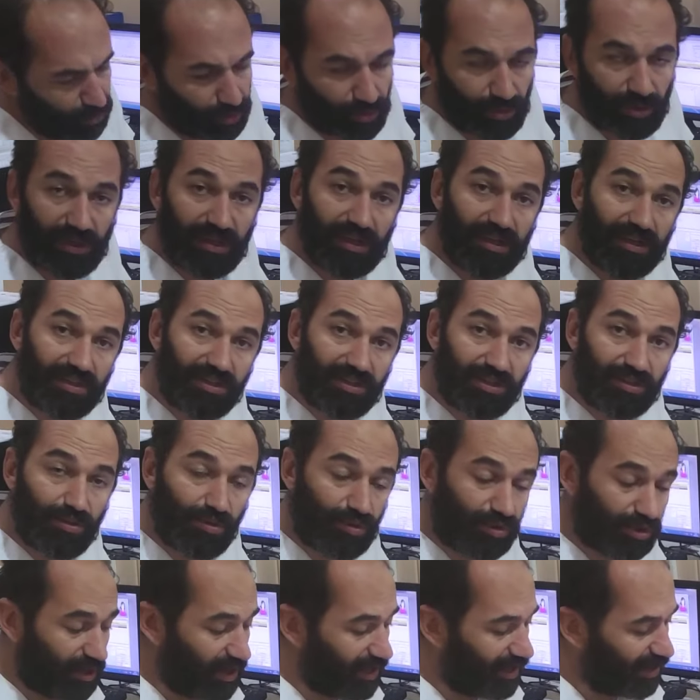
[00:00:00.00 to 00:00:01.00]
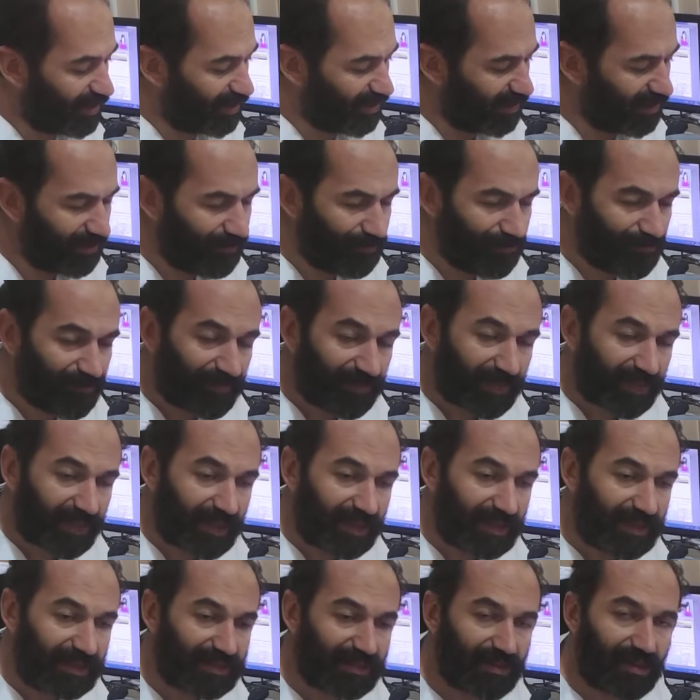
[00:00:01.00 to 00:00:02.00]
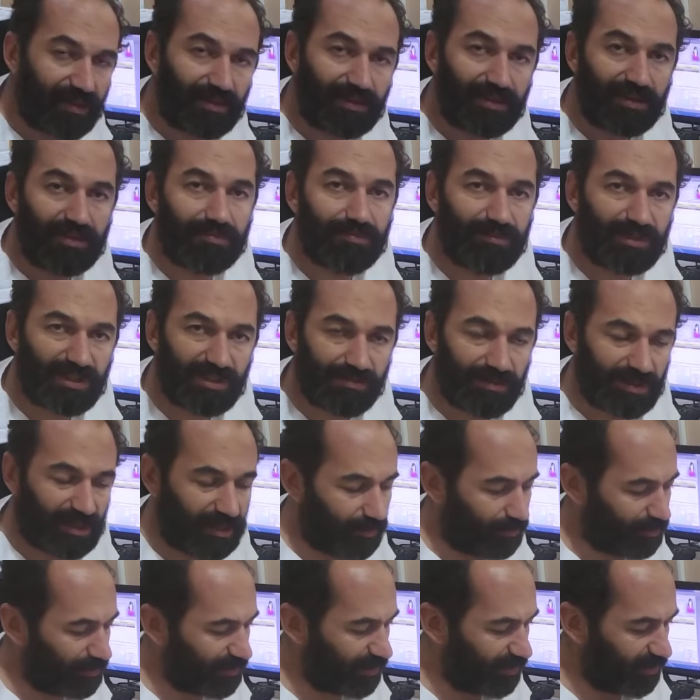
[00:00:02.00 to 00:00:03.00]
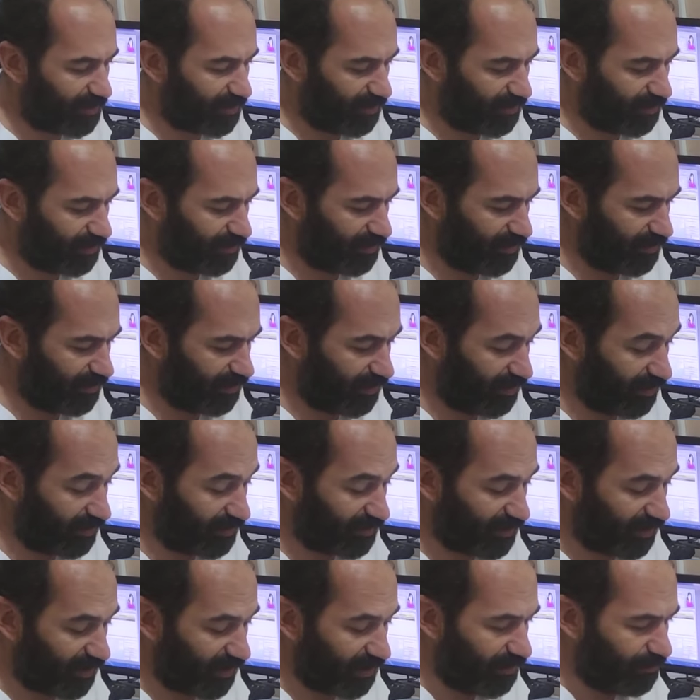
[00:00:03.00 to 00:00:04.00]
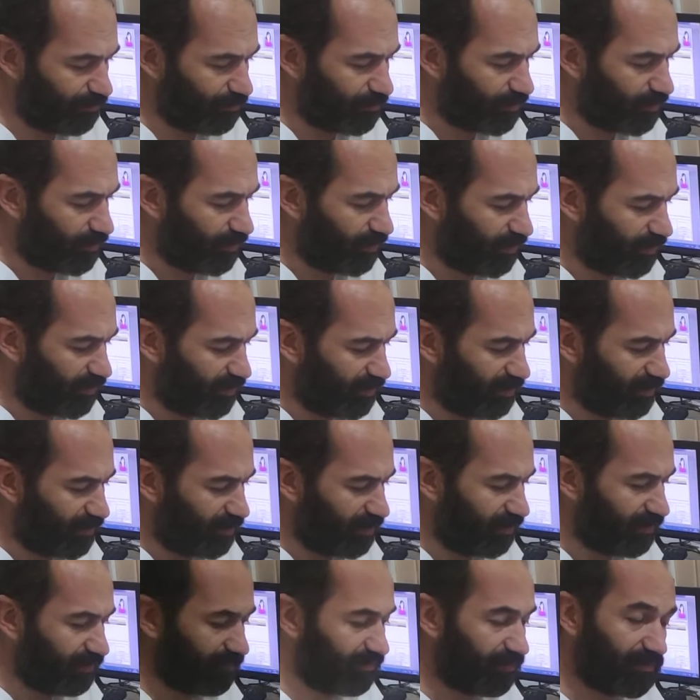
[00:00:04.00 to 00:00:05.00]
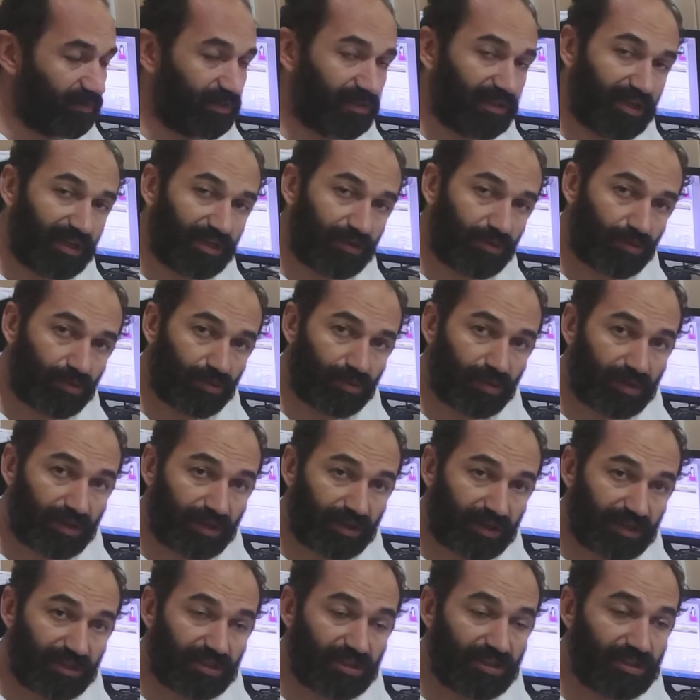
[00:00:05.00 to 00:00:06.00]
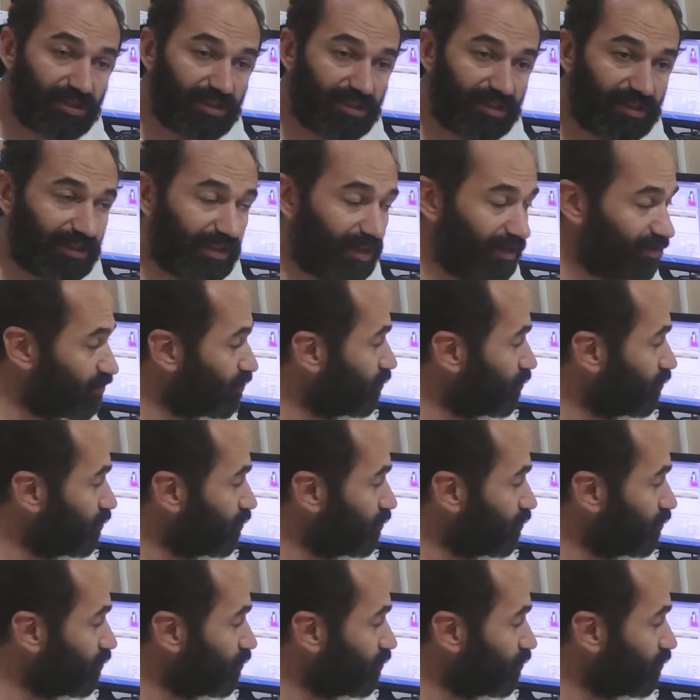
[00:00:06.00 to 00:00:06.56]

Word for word: bu ilacın özelliği tatlımsı bir yapısıya e, sahip. E, direkt olarak içildikten